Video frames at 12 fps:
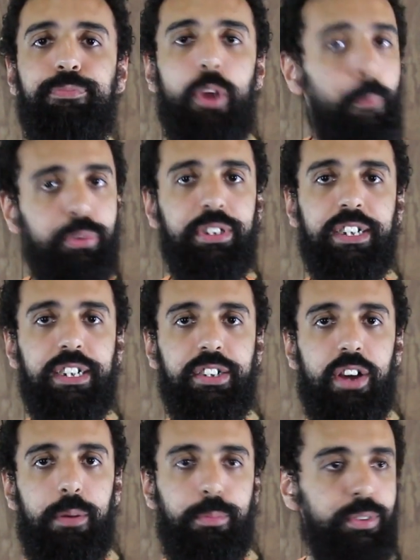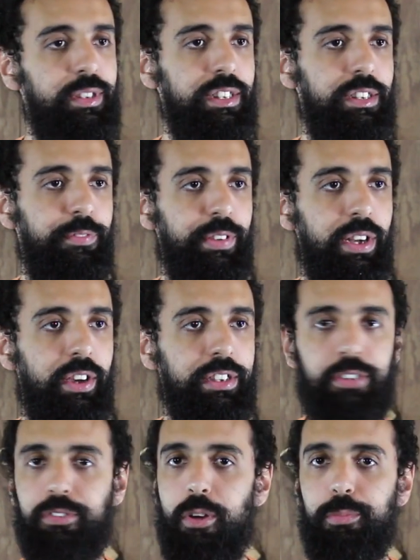Eu podia cantar uma música de final
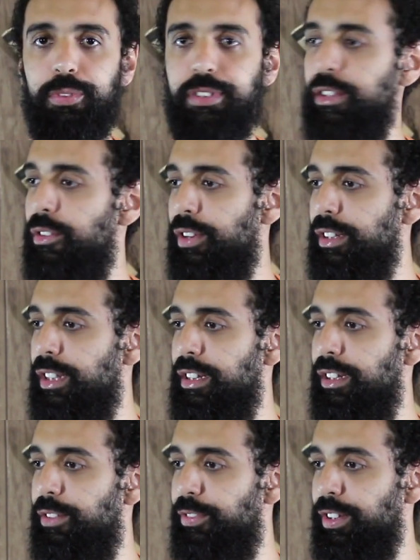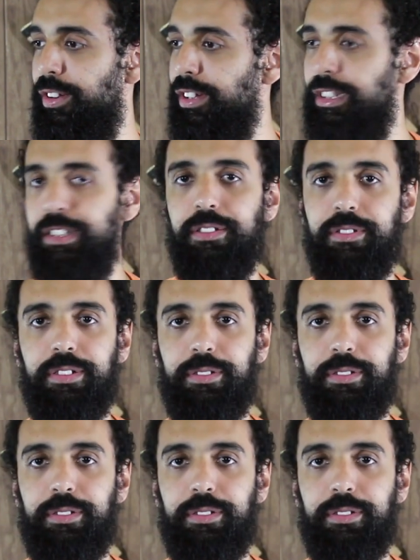aqui. Qual música que eu cantaria de final aqui?